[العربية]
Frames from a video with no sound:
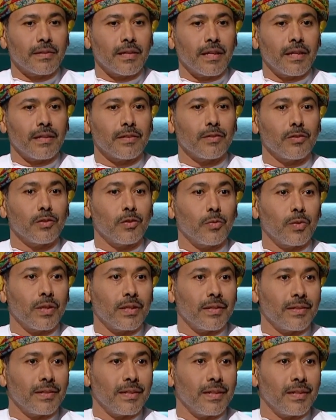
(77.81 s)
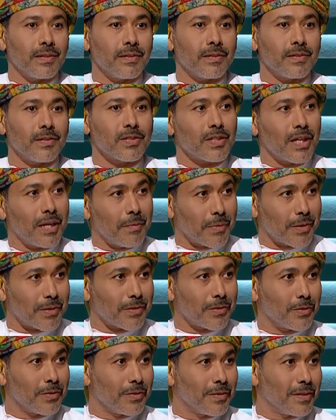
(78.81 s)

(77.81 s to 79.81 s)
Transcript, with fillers: كانت الدول يعني تستعمر